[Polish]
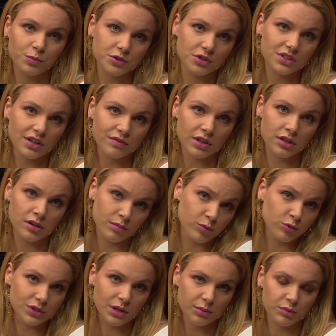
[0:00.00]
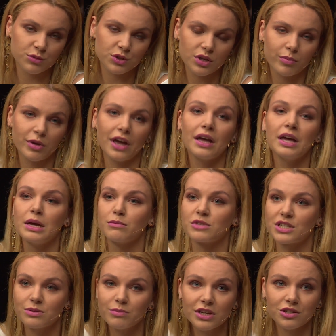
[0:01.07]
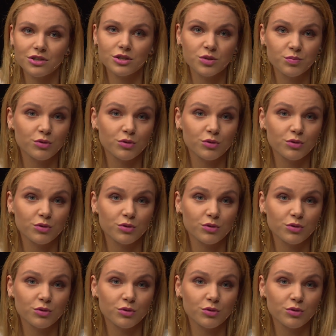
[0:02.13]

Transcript: pozostawionemu samemu sobie przez miesiąc,